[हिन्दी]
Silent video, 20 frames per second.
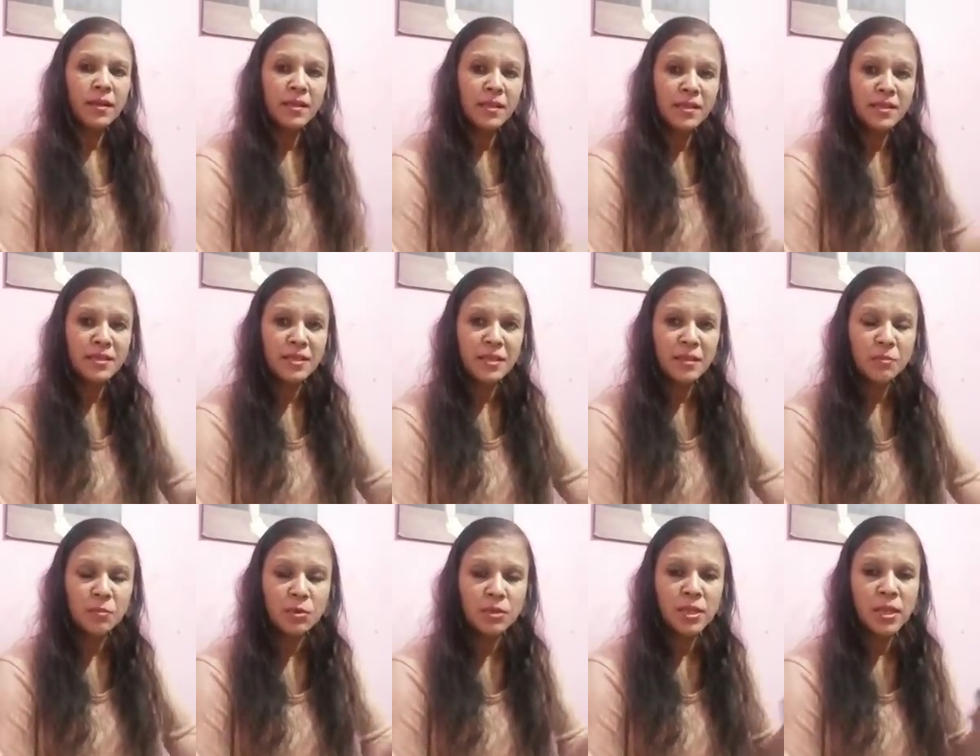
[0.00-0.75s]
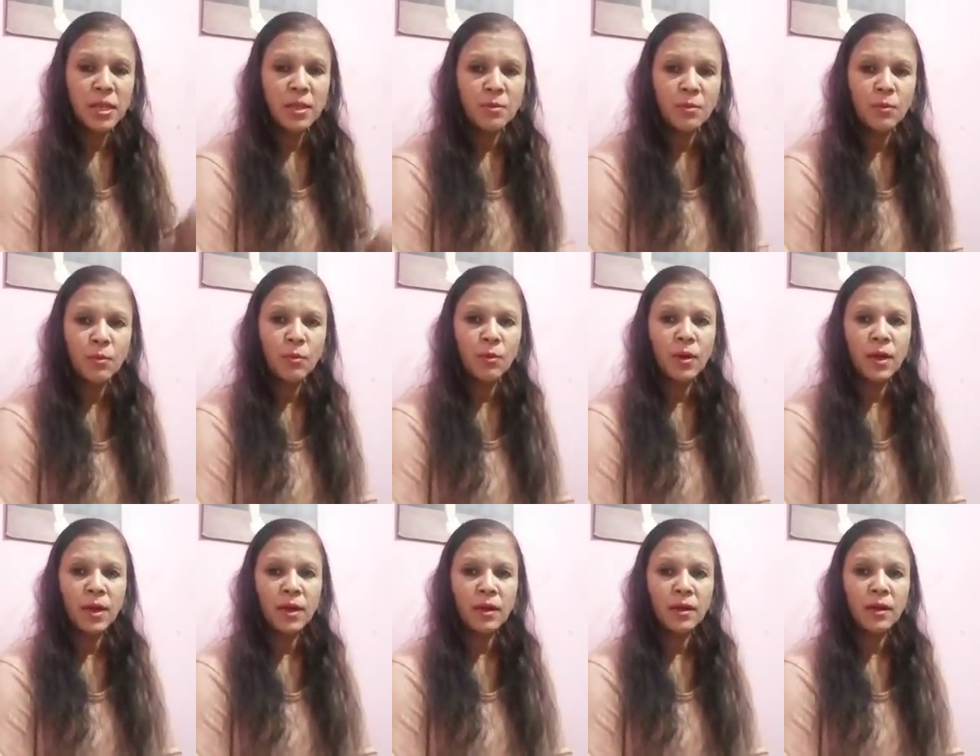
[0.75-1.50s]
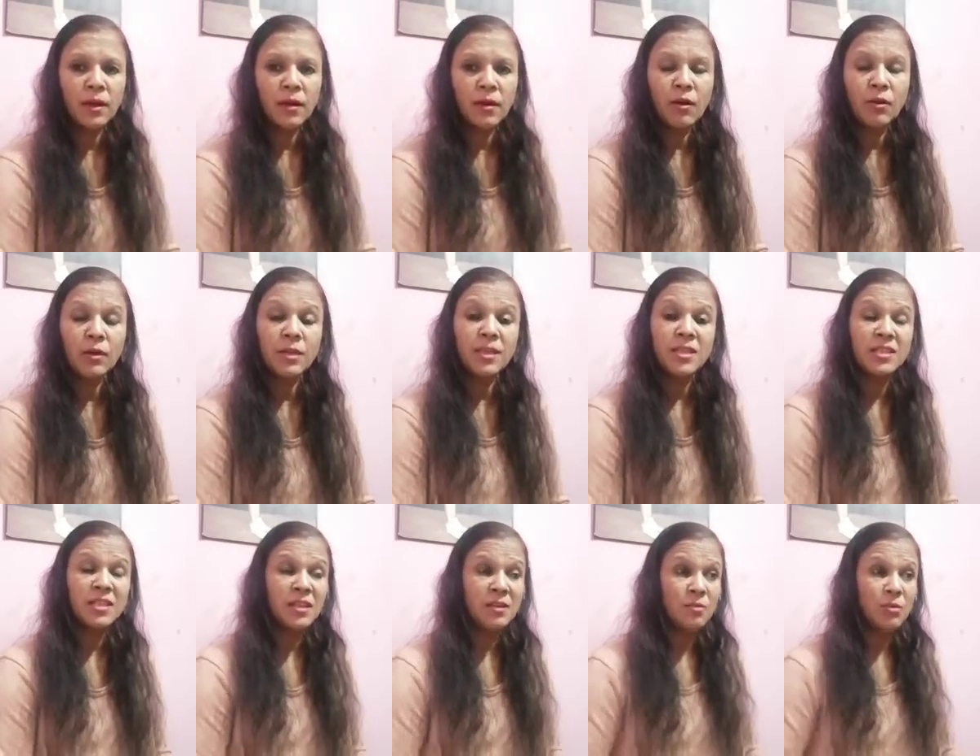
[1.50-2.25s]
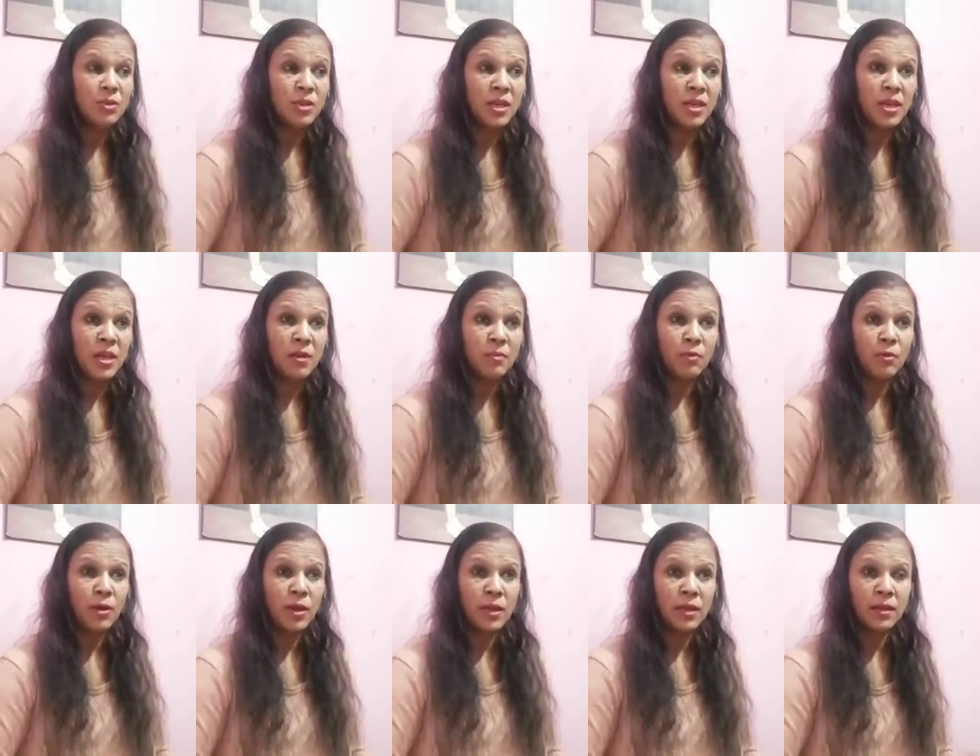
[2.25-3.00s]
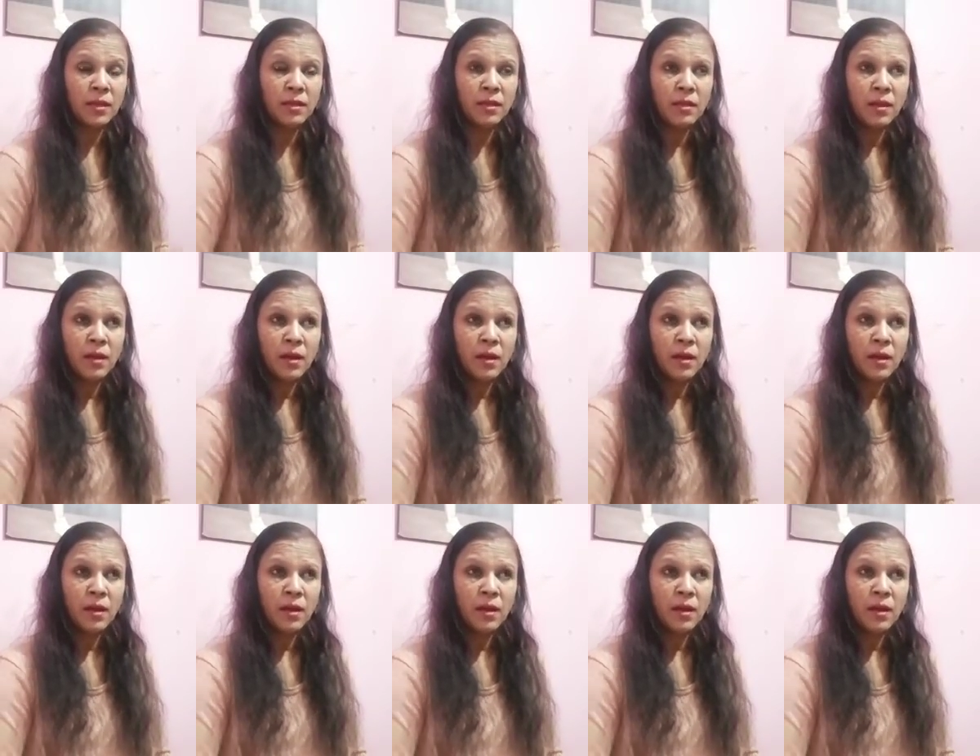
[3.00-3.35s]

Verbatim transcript: किसी ने मुझे ये भी बोला और किसी ने मुझे ये बोला कि